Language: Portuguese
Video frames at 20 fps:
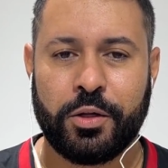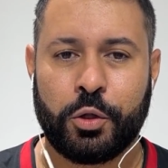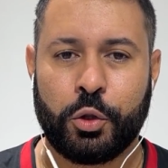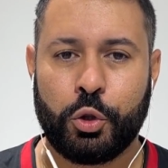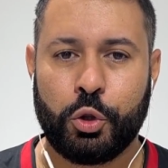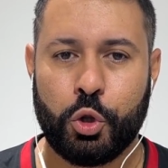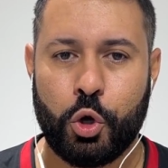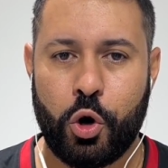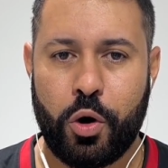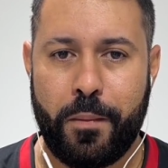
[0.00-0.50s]

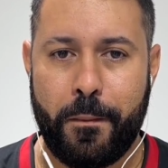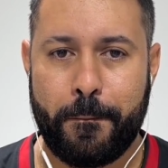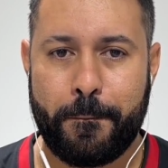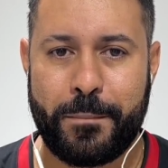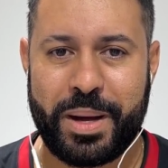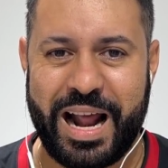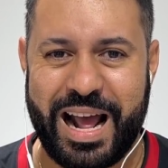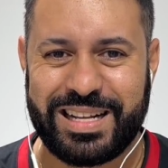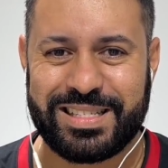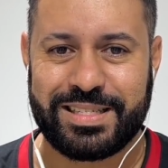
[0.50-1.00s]
no
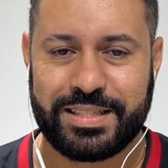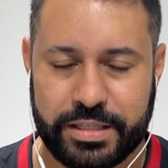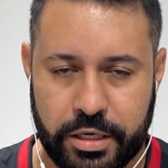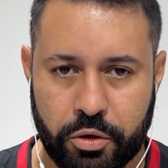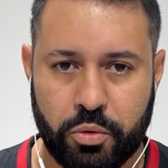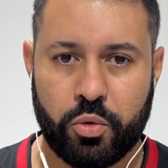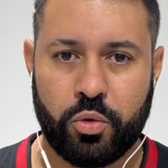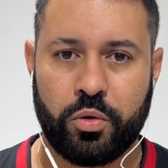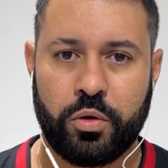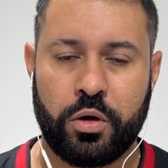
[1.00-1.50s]

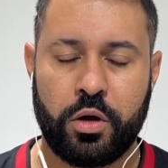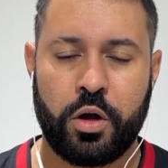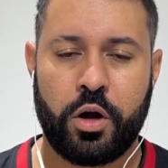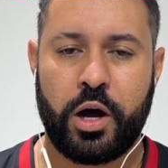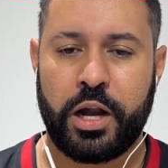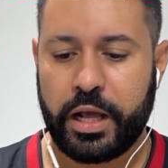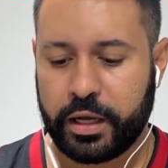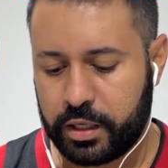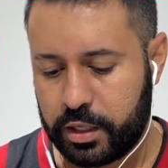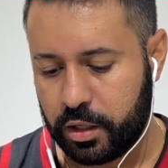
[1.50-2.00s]
Brasil.
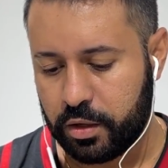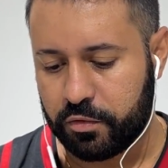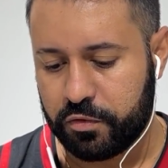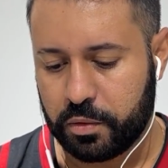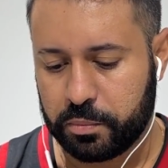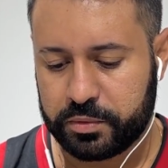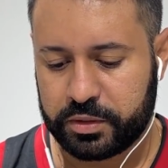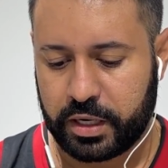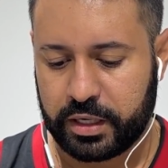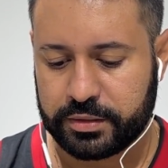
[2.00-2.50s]
Olha aqui,
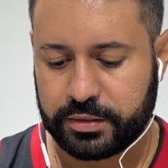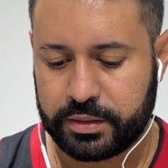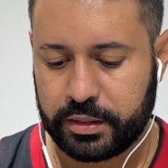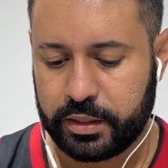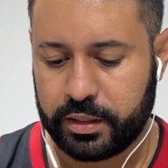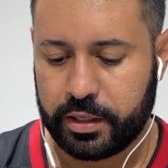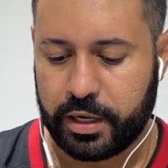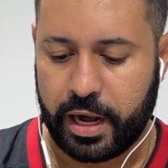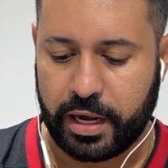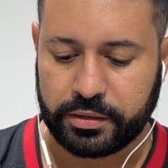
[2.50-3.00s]
vamos
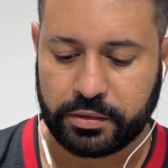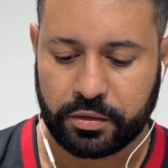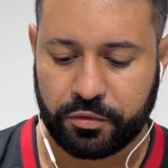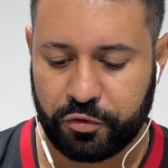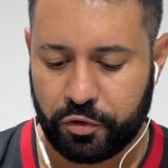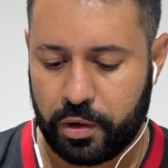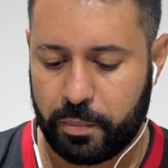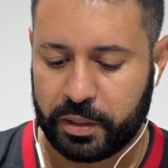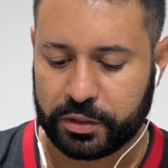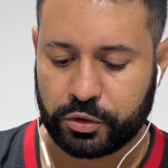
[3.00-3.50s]
trazer as
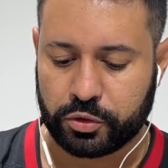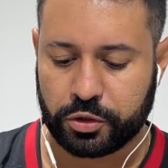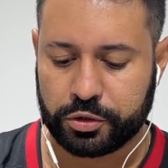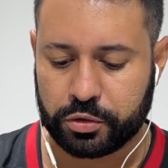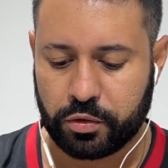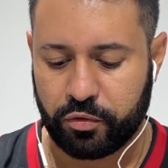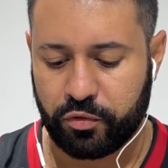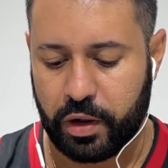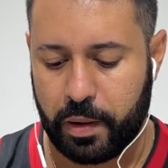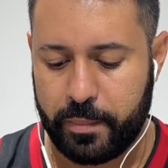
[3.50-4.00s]
informações
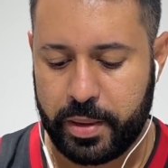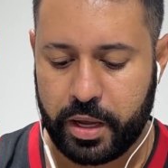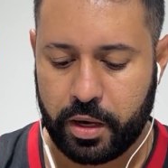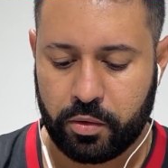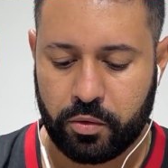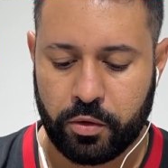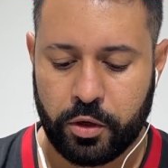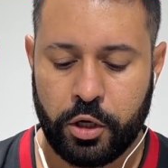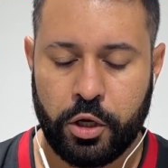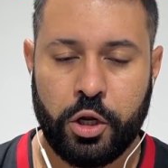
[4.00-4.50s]
do
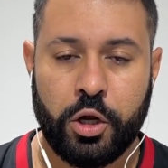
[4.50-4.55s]
Flamengo,